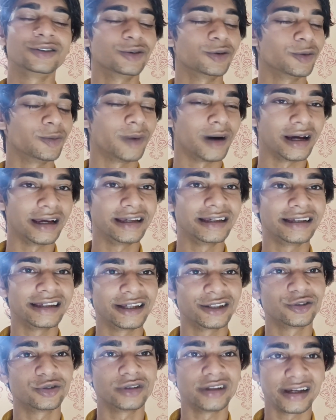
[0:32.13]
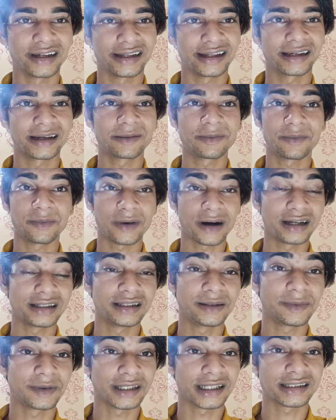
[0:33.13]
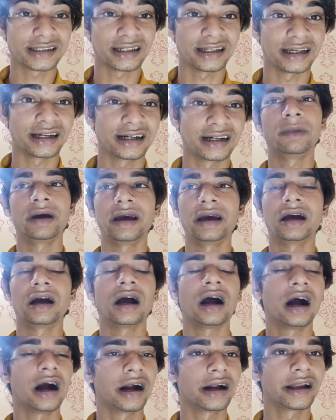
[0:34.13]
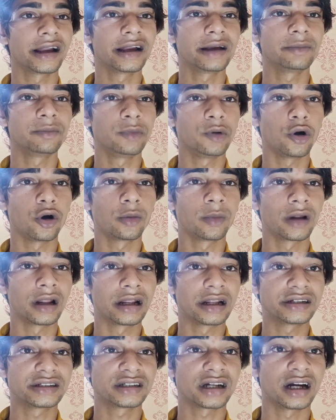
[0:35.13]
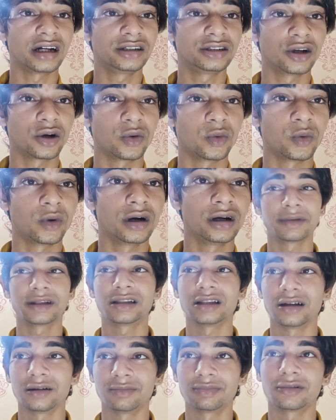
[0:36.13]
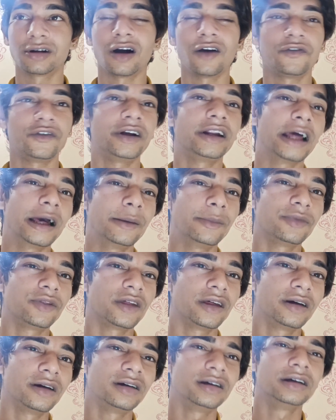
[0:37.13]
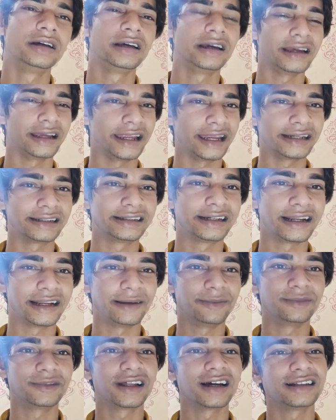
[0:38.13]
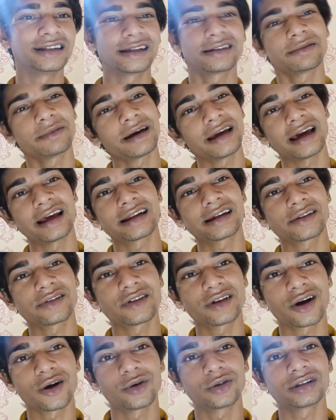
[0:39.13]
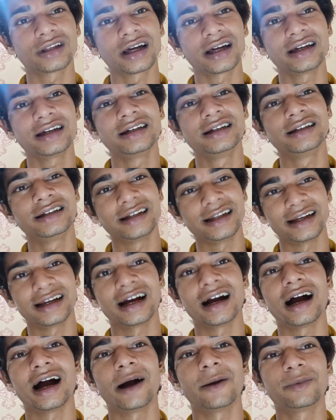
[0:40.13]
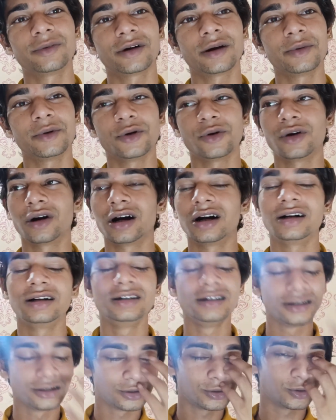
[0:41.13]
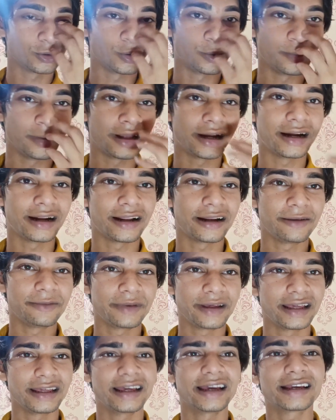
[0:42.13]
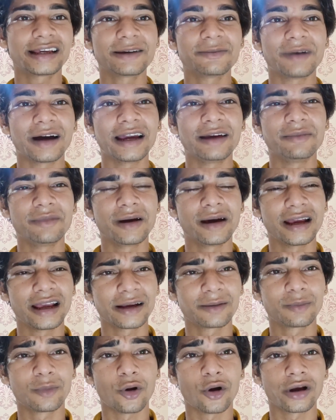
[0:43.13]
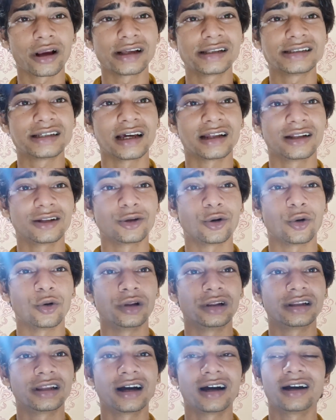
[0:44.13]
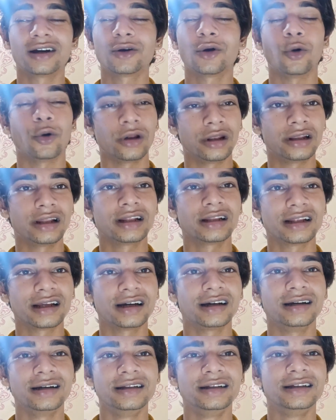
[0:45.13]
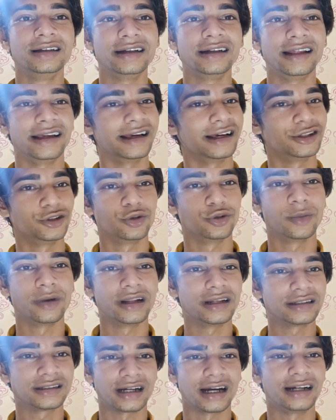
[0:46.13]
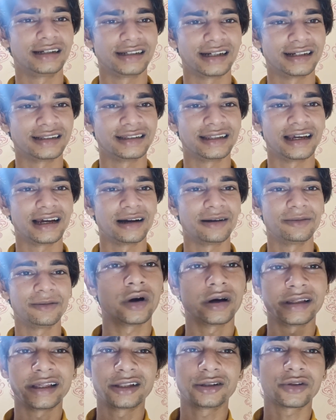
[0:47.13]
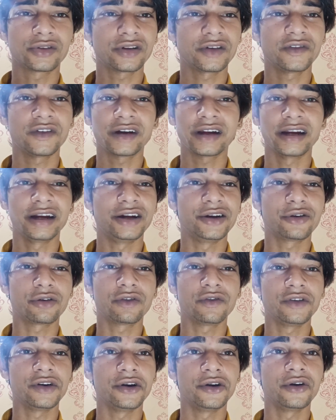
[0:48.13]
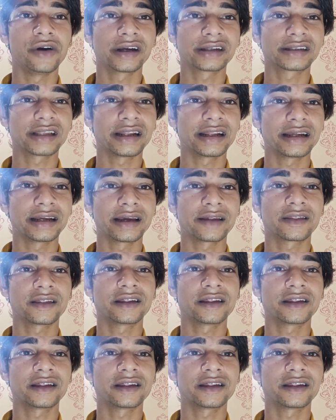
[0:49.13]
तो भाई ये तो देखने के बाद ही पता चलेगा मैं आगे ब्लॉग बनाना स्टार्ट करूँगा मतलब काफ़ी टाइम से एक ड्रीम था जैसे भाई हर किसी का होता है ठीक है आपका भी होगा तो मेरा ड्रीम यही है कि भाई मैं एक ब्लॉगिंग चैनल खोलता खोलना था ठीक है जो मैंने स्टार्ट कर दिया अब ये तो सिर्फ एक इंट्रो वीडियो एक तरीके